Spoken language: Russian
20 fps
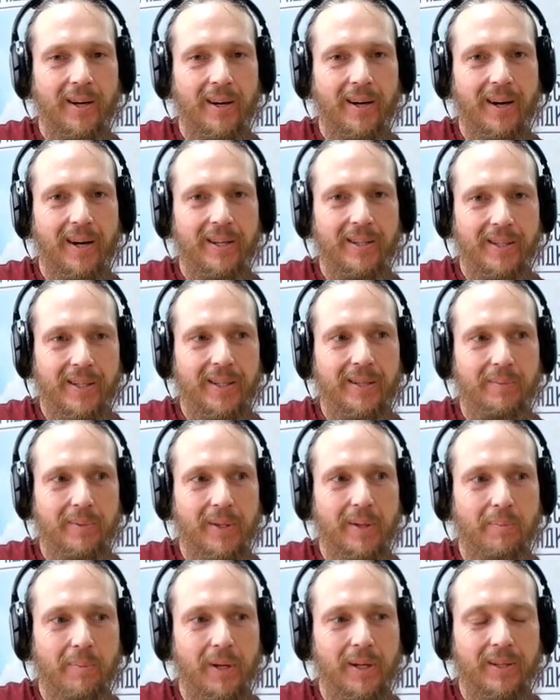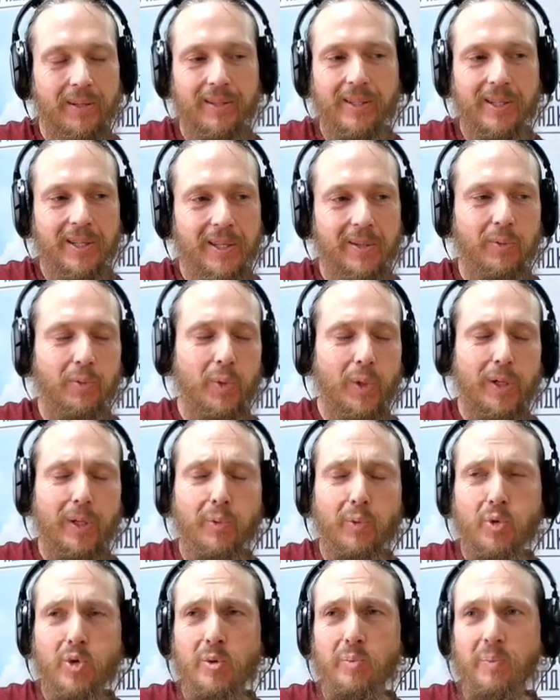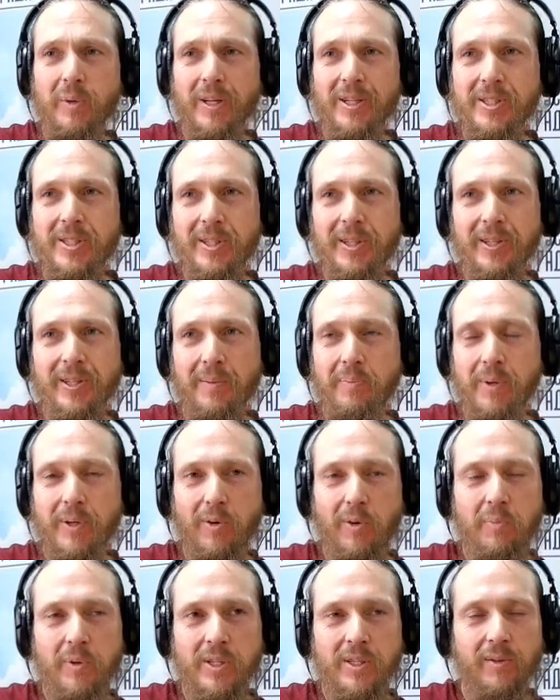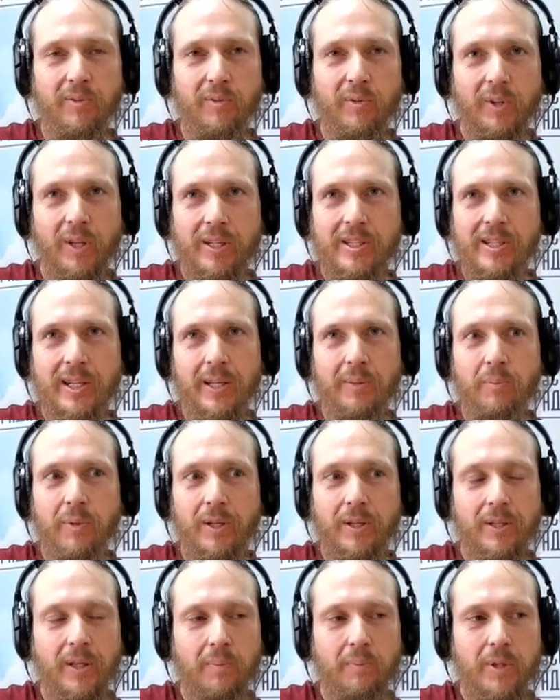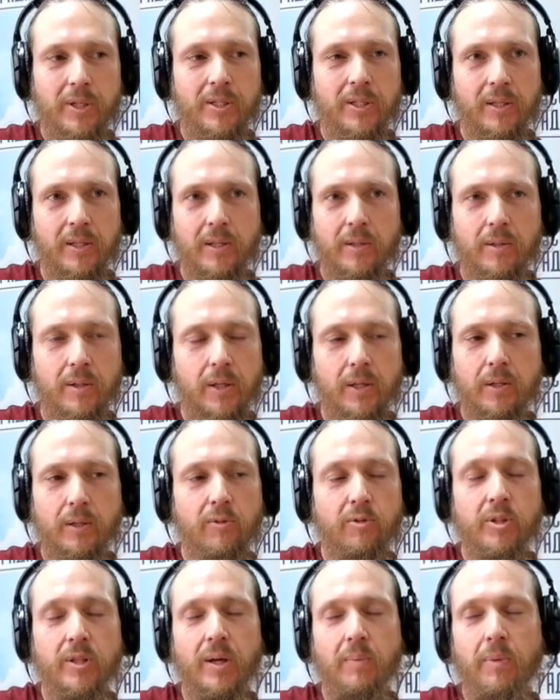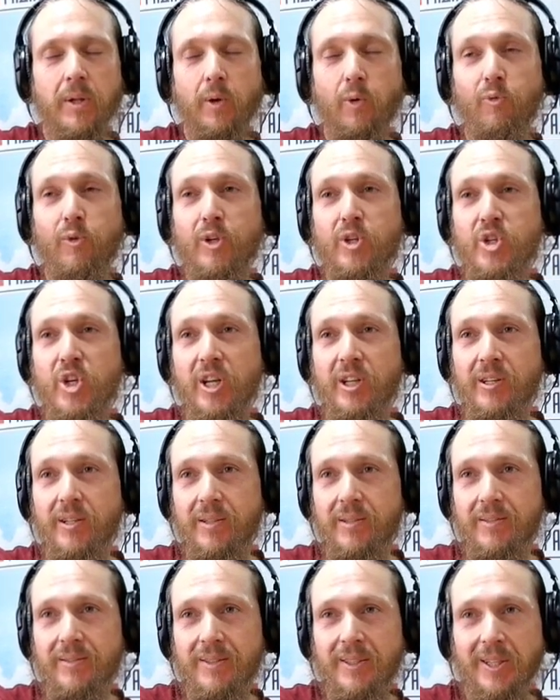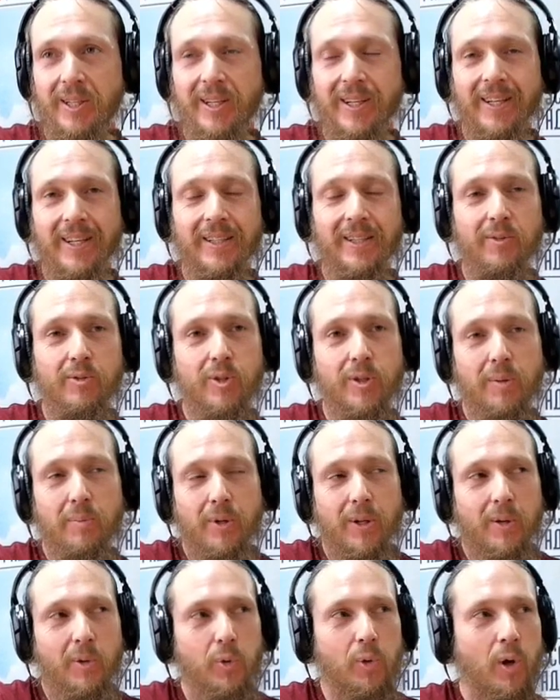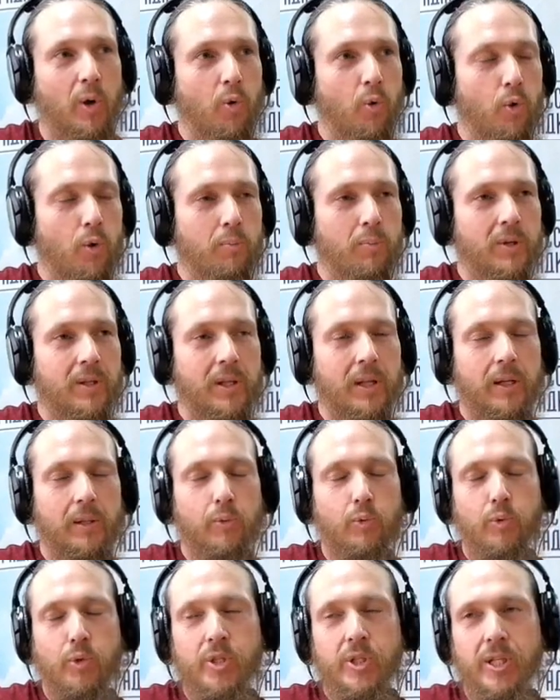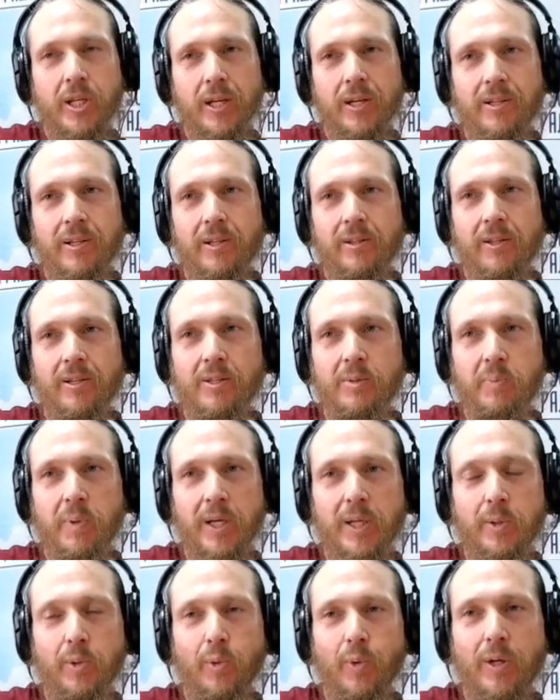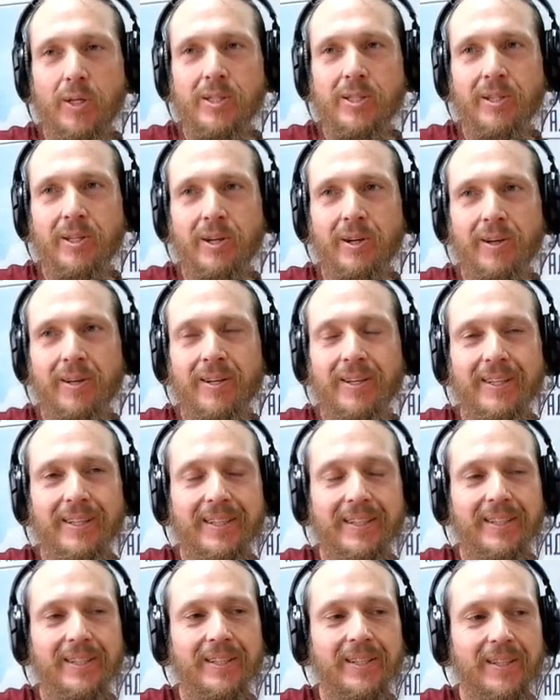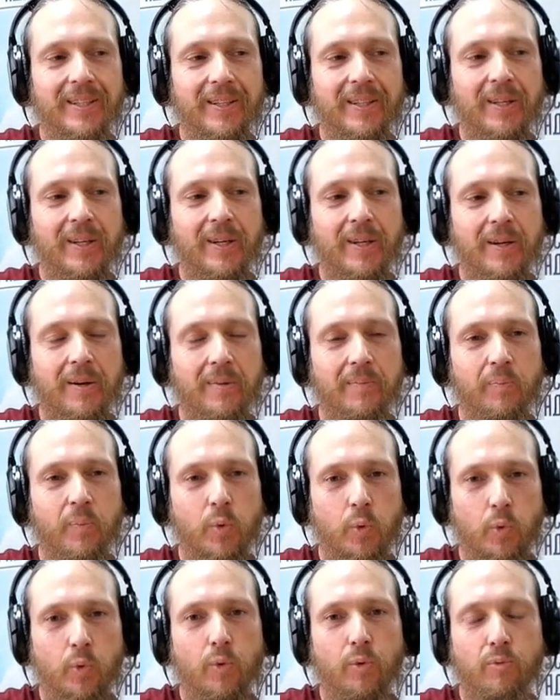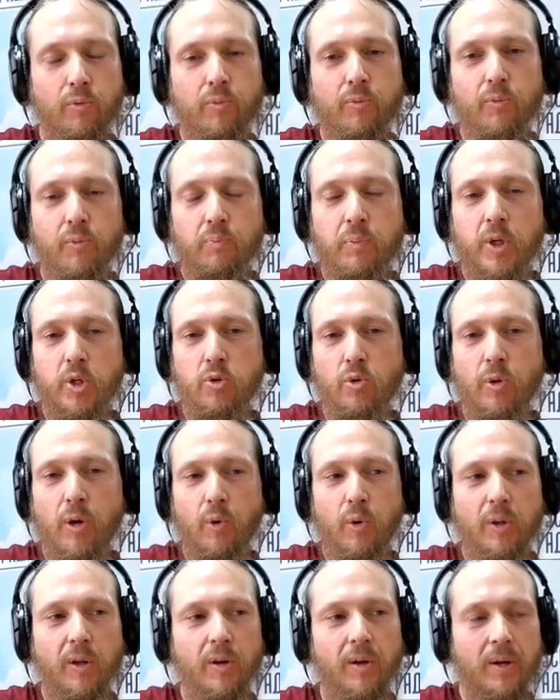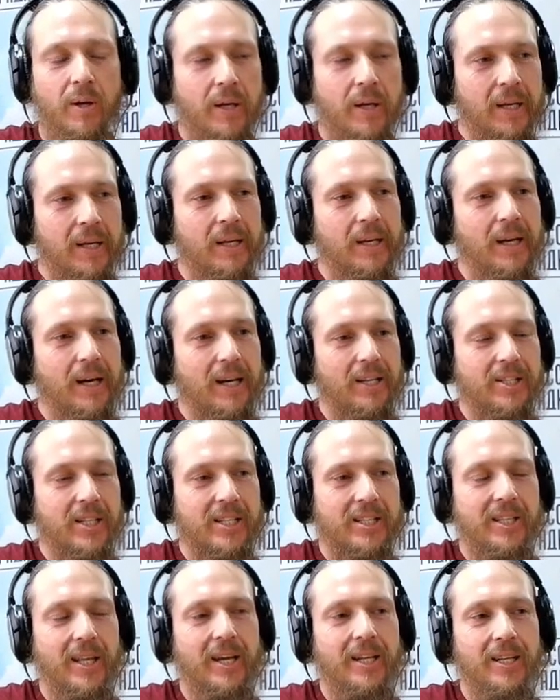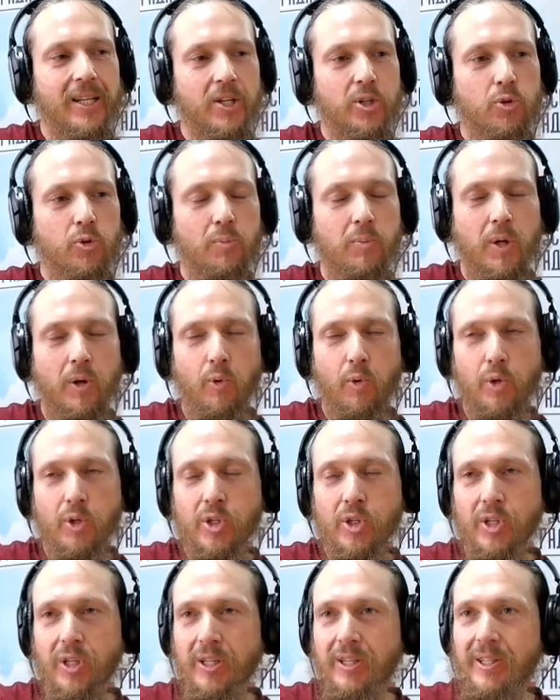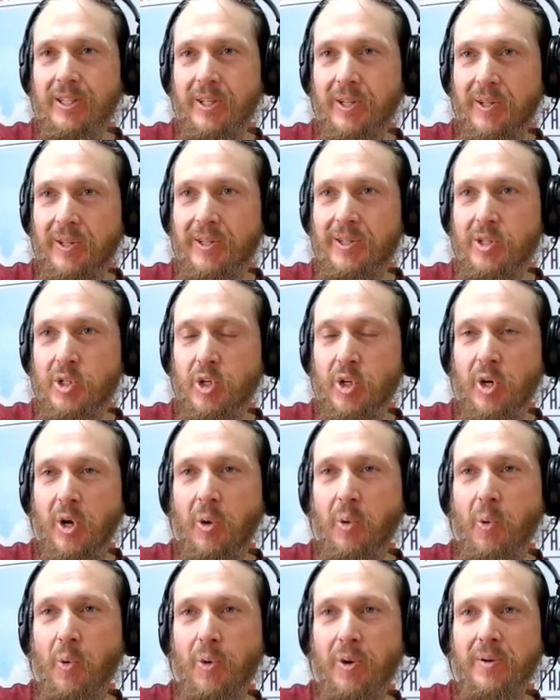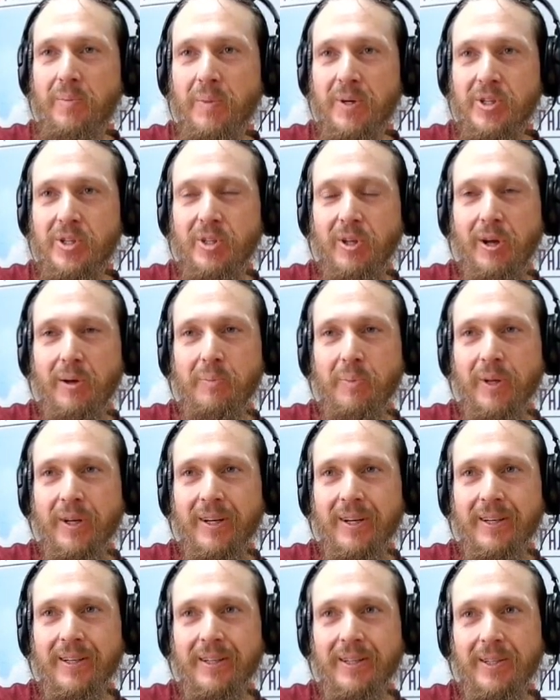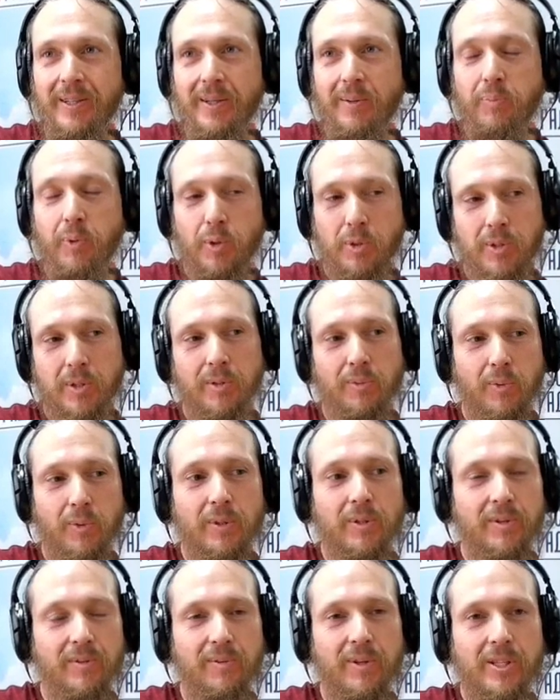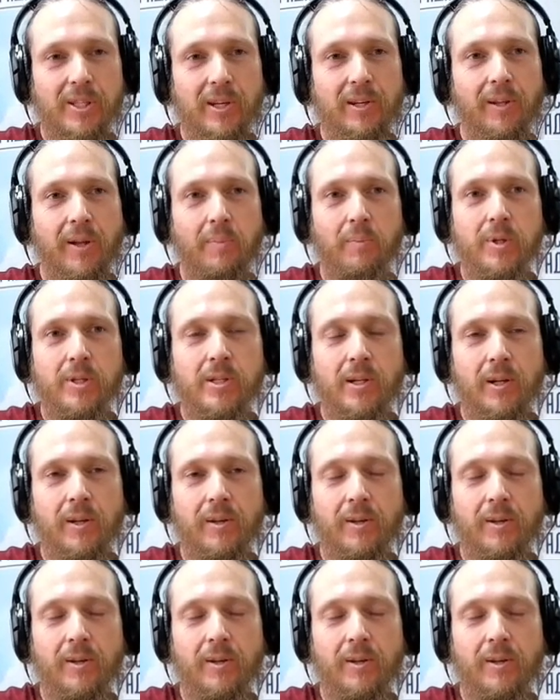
они именно были такие, ну, наверное, очень простые. Первая песня в 12 лет была написана, и это всегда было увлечение. Угу. Это всегда было какое-то хобби для друзей, где-то спеть у костра. И, э, ну, пришел какое-то осознание, что мне хочется это делать широко, масштабно. Угу. И просто вот возникла мысль э,